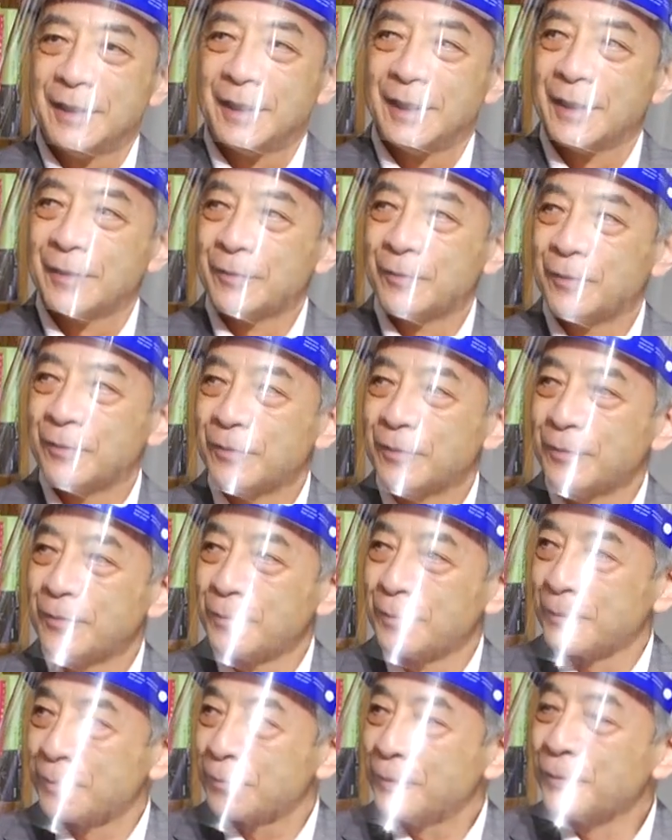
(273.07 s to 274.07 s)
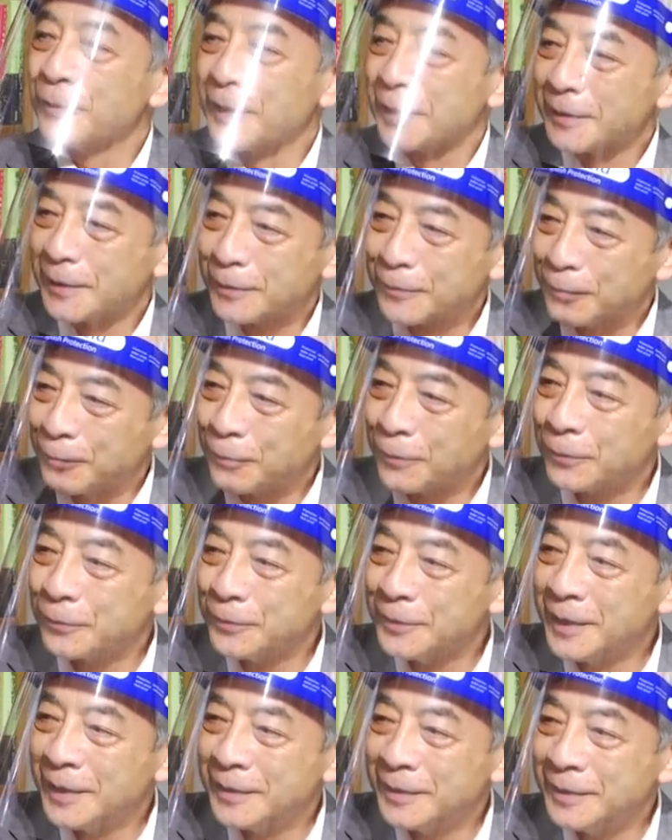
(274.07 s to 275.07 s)
こうなんだと、
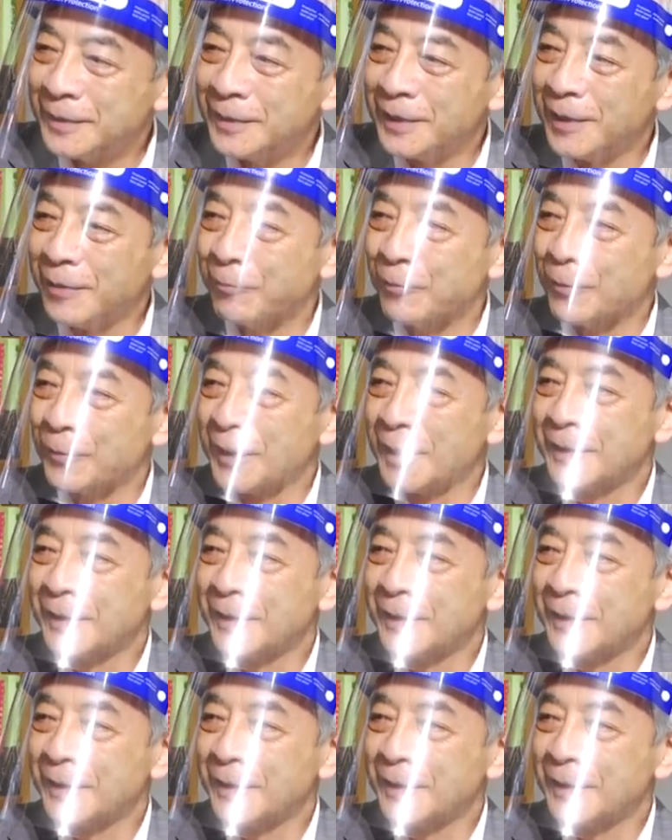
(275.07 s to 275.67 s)
6年でもう